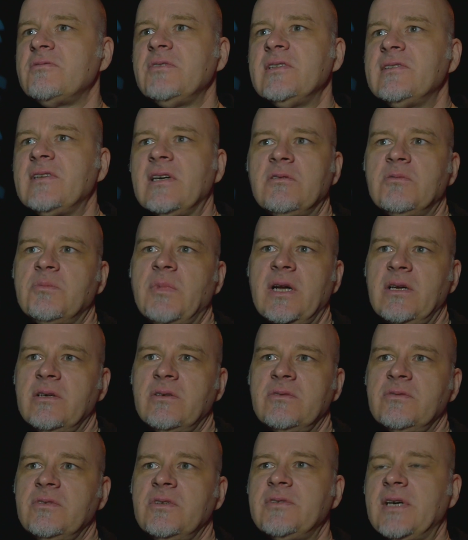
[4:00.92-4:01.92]
wie es ja nun mal
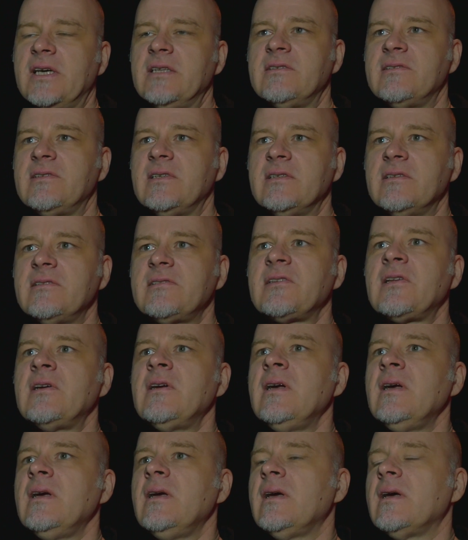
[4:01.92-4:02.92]
irgendwie Fantasy ist,
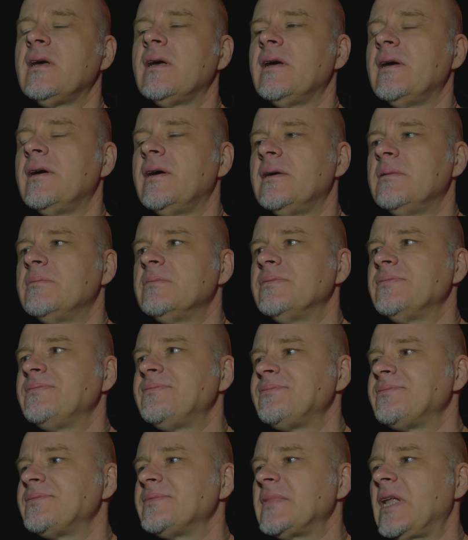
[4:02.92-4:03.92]

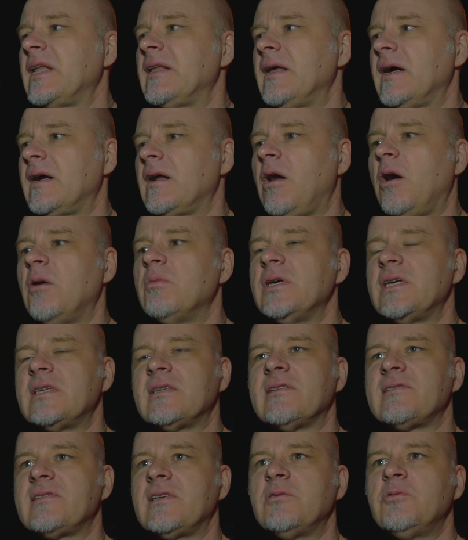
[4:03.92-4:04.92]
ähm, da glaube ich,
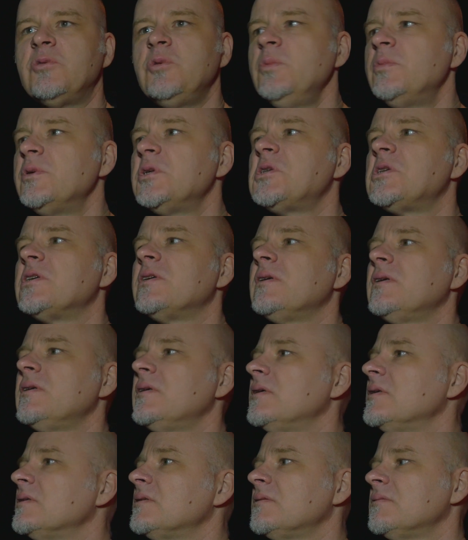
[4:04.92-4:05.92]
dass der typische
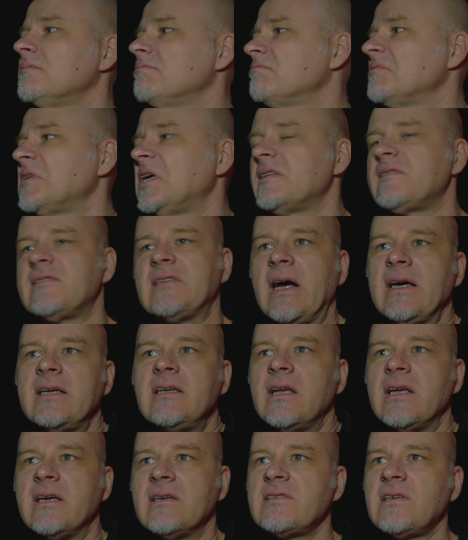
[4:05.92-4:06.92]

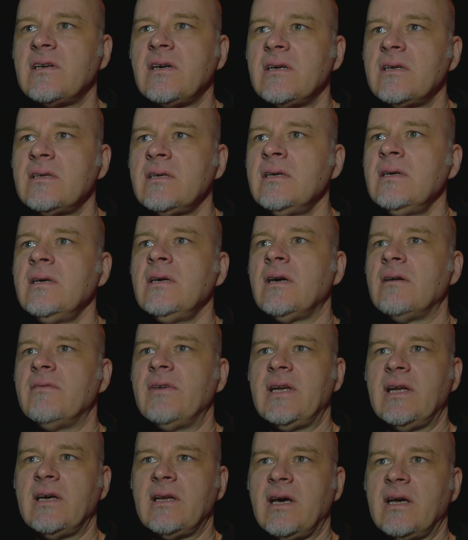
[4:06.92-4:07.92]
Zeitleser
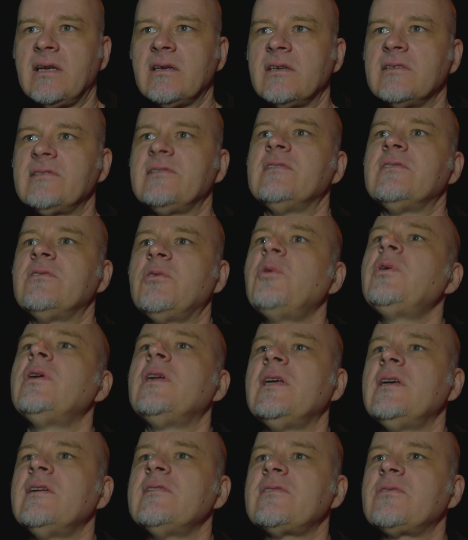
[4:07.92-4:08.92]
wenn er da eine Rezension
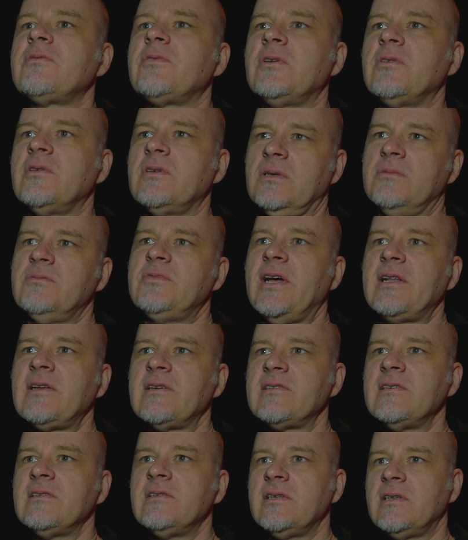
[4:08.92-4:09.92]
liest von irgendeinem
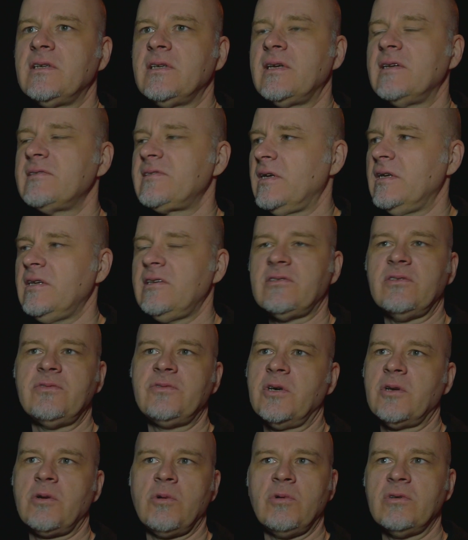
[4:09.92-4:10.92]
Fantasy-Titel, dass der nicht
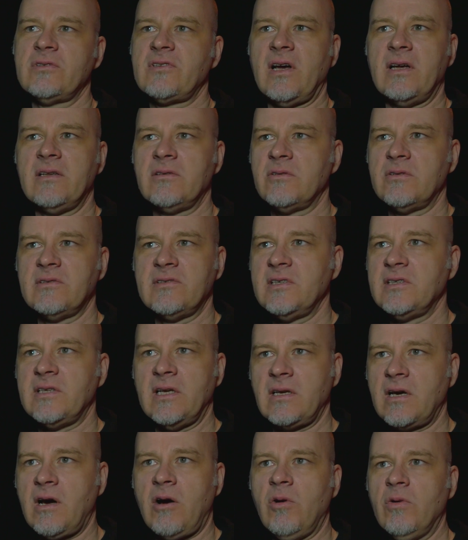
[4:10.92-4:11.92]
sofort losrennt und sich
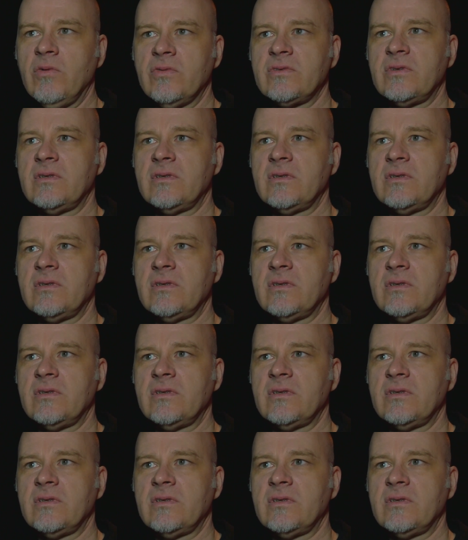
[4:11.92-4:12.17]
den kauft.